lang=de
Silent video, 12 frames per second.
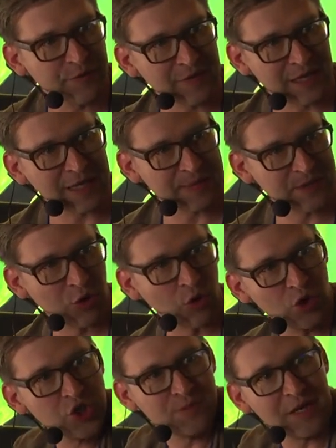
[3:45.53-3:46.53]
Da gab es
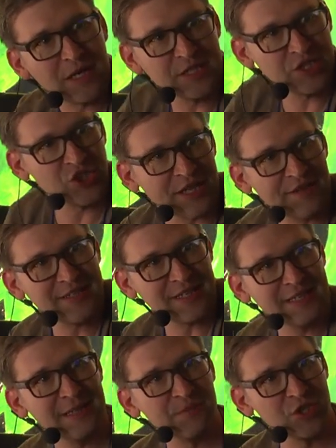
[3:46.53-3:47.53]
Geräuschemacher, die standen dann
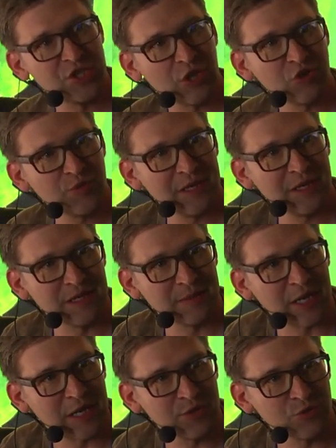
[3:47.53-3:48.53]
neben den Schauspielern im
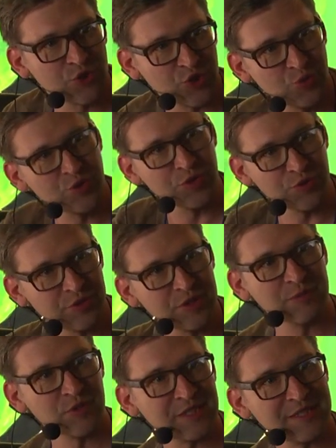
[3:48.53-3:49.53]
Radiostudio und die
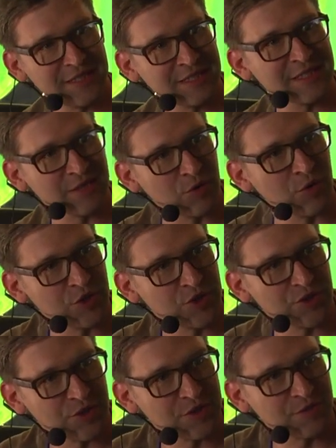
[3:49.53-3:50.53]
mussten dann diese Geräusche
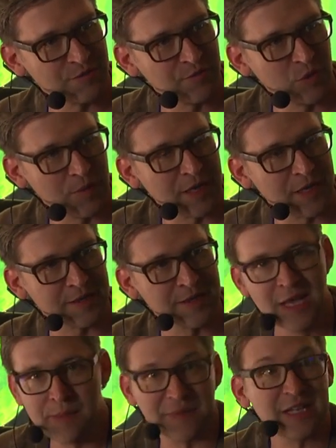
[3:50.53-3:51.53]
dort vormachen.
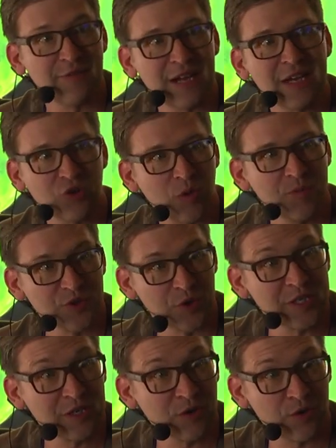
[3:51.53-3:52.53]
Mittlerweile kommen
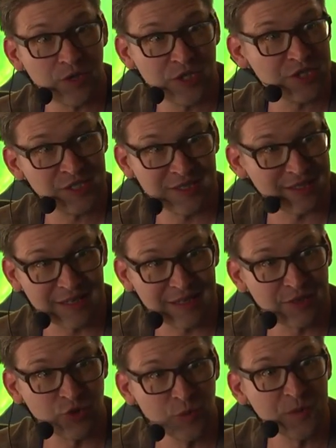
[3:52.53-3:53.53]
solche Geräusche
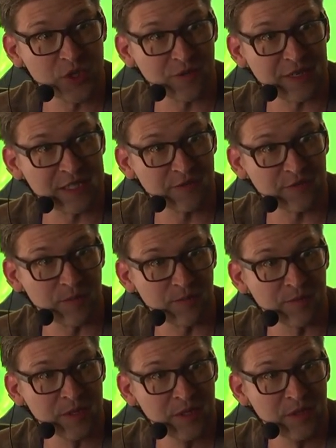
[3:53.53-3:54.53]
typischerweise vom,
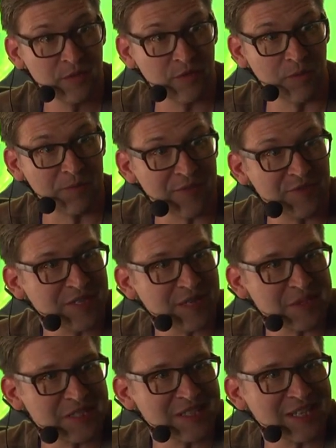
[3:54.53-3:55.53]
vom Band, aber
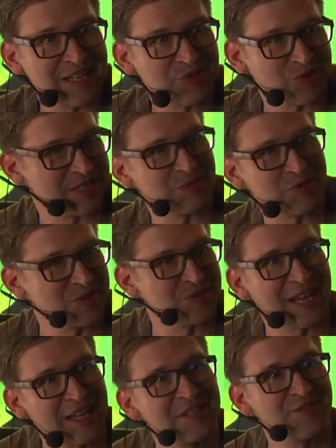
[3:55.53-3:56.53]
es ist halt trotzdem noch so ein
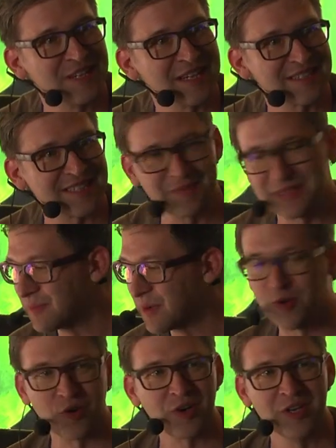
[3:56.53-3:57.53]
Handwerk, das man immer
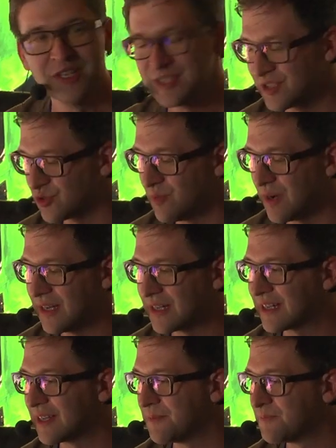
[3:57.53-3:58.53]
noch so machen
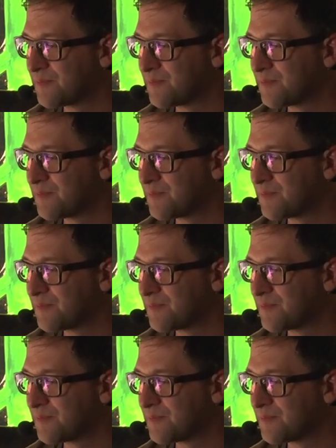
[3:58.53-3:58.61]
kann.